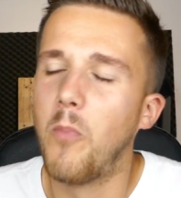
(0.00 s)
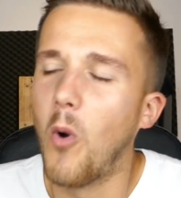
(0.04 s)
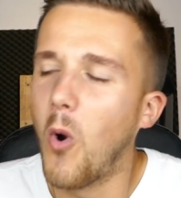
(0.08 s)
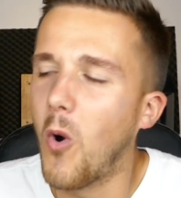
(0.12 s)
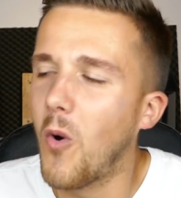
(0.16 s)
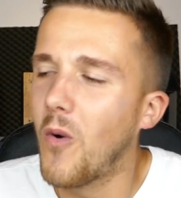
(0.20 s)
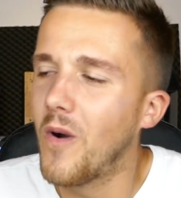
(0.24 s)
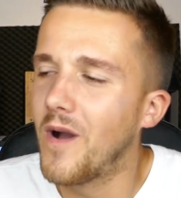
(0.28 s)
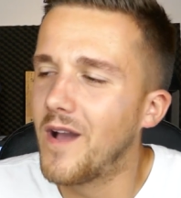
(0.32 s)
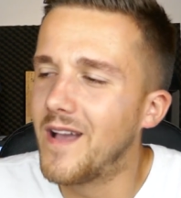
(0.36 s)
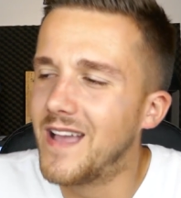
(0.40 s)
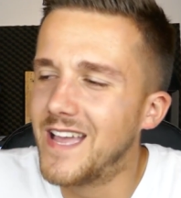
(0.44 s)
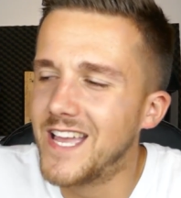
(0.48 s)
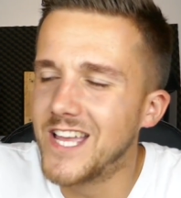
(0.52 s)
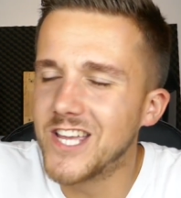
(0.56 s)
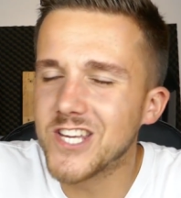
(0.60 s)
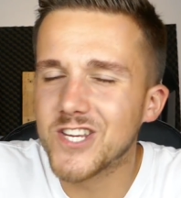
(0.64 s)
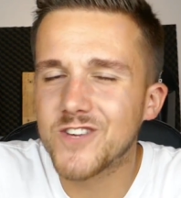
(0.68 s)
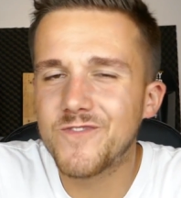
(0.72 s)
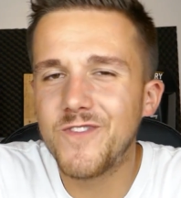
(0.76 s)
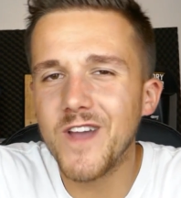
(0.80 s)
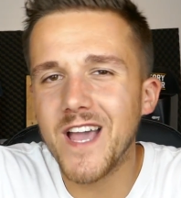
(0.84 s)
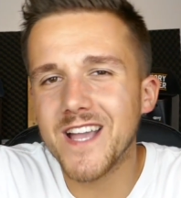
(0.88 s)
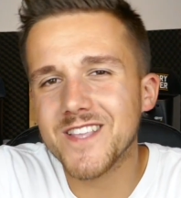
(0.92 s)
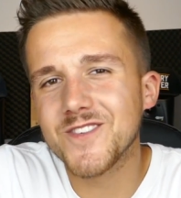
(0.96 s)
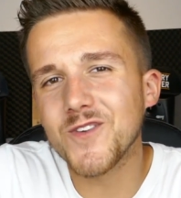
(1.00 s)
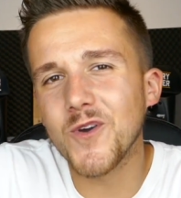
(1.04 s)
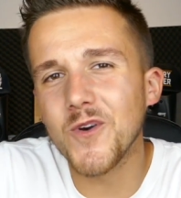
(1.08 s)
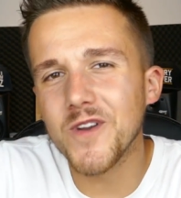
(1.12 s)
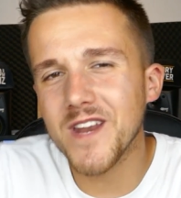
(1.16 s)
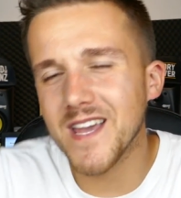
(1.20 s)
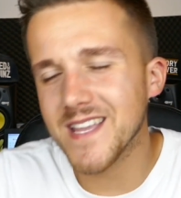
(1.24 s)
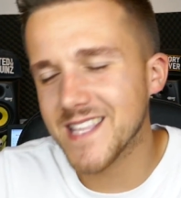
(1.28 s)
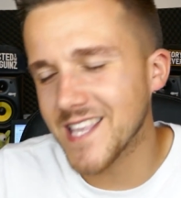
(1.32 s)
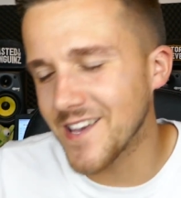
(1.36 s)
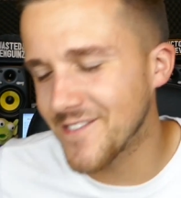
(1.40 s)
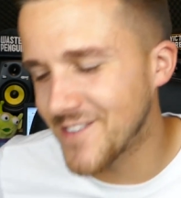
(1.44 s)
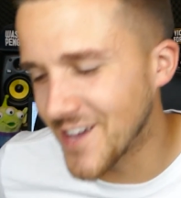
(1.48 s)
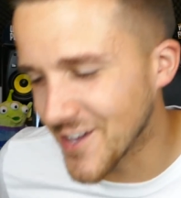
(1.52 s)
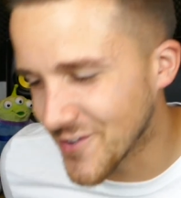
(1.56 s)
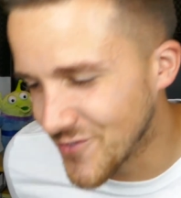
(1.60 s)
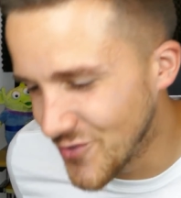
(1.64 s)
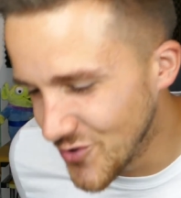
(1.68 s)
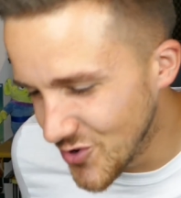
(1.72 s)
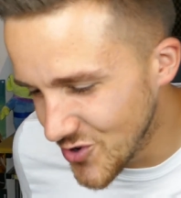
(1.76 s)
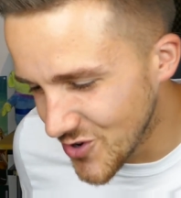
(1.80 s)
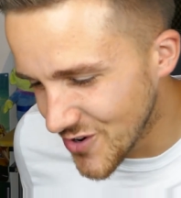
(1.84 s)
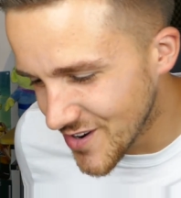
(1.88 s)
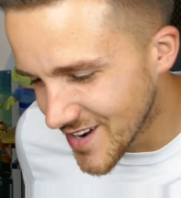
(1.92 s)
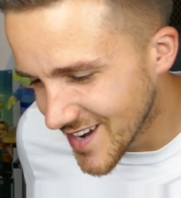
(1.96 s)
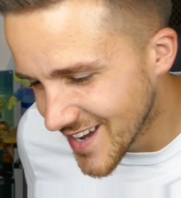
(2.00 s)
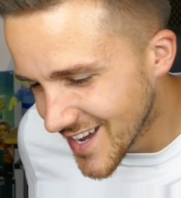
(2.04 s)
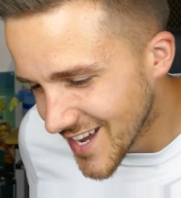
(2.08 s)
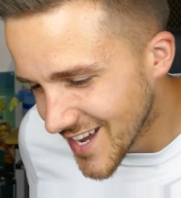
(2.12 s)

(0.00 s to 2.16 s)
Bon, et je vais être honnête avec vous,